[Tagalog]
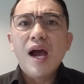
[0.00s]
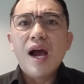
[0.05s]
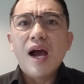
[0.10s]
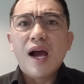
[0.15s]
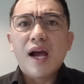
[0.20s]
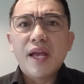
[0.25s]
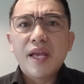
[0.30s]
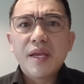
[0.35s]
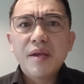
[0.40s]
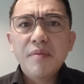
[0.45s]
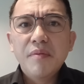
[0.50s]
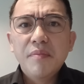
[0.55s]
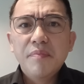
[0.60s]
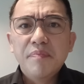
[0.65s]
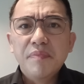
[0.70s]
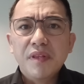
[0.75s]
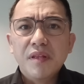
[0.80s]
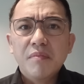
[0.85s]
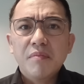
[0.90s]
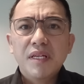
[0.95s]
ay
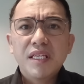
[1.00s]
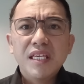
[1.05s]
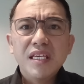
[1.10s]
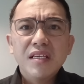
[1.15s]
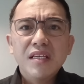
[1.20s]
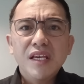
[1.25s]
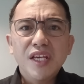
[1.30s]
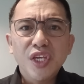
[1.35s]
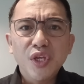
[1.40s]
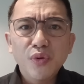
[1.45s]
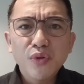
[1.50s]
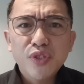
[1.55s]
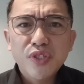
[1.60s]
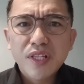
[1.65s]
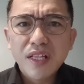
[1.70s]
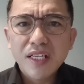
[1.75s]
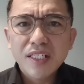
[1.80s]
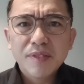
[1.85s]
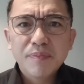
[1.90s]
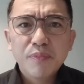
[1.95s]
magiging
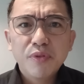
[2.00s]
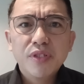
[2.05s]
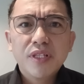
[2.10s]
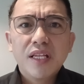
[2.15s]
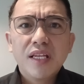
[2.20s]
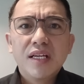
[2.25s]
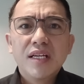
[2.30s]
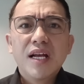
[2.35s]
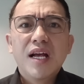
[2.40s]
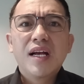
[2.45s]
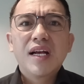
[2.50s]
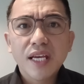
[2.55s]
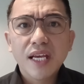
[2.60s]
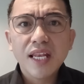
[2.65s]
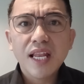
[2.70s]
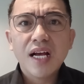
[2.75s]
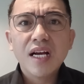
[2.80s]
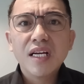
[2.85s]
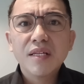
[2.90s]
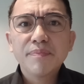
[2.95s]
useless po talaga.
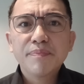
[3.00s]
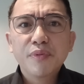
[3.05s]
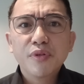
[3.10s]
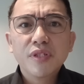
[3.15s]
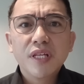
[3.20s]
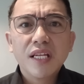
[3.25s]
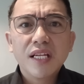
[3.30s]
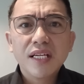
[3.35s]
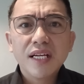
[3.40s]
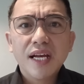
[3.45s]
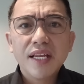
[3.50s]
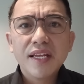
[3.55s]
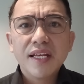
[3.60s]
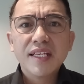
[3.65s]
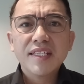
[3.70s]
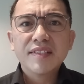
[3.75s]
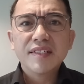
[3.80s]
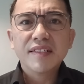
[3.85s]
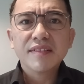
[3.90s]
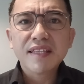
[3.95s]
Kailangan po talaga ng
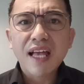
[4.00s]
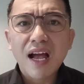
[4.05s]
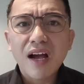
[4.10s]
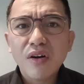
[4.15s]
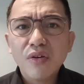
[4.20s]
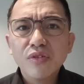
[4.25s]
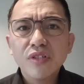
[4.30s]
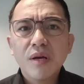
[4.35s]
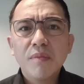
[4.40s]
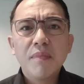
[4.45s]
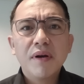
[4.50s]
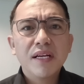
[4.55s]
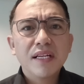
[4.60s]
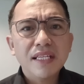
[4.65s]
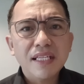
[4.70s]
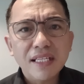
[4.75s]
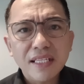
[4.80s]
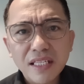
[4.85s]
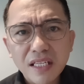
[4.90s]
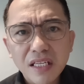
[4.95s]
isang tao na
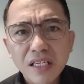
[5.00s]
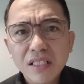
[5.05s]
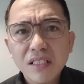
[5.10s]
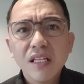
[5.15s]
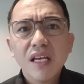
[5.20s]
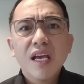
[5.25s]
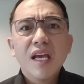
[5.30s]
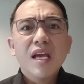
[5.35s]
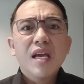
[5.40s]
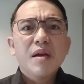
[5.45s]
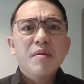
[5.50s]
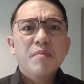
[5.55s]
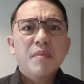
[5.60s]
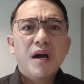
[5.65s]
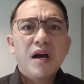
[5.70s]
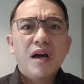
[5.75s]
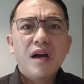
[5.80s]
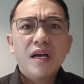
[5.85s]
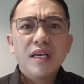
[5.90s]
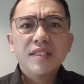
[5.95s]
magli-lead, uh,
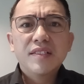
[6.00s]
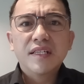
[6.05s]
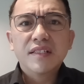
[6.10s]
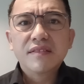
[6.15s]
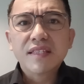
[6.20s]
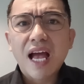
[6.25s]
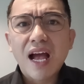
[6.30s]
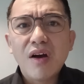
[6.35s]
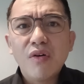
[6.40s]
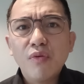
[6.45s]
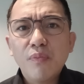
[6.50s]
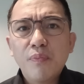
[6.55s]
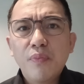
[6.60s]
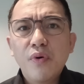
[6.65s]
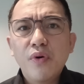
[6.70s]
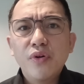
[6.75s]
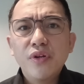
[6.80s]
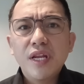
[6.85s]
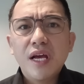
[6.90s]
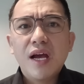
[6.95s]
ah, isang tao
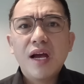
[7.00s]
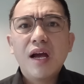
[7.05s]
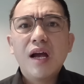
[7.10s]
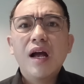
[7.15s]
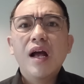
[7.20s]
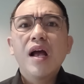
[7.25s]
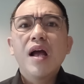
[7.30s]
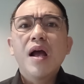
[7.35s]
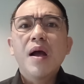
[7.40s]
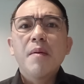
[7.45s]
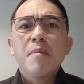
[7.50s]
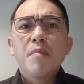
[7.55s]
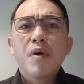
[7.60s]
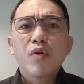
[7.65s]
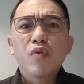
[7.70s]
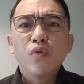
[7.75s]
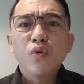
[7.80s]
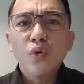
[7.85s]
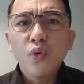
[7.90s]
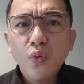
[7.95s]
po na
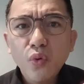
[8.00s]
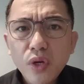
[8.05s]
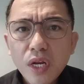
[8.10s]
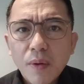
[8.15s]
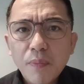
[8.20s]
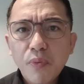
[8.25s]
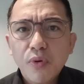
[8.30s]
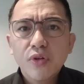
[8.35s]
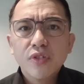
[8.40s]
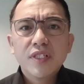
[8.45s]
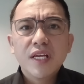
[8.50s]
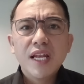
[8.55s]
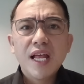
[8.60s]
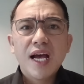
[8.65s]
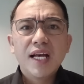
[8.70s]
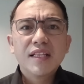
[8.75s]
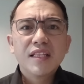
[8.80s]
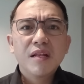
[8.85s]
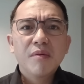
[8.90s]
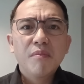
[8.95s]
mangunguna po sa
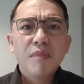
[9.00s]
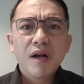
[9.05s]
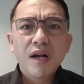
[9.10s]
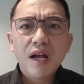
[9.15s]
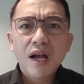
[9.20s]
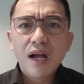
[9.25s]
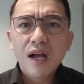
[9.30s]
lahat ng mga